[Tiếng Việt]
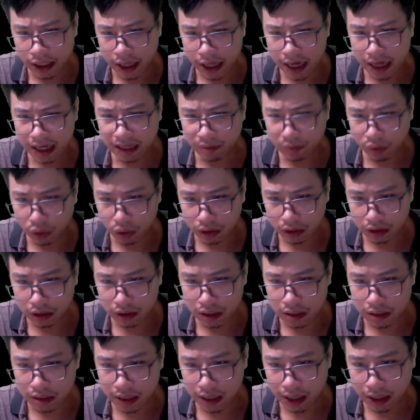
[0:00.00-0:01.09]
Hắn không thể
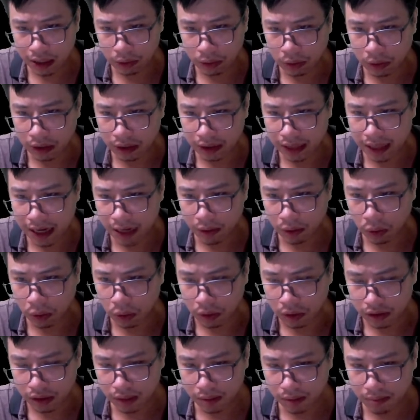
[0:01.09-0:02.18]
để Huyền La Thiên Tôn chứng
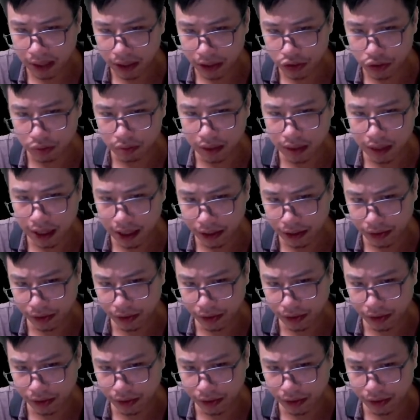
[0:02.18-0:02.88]
kiến được chuyện này.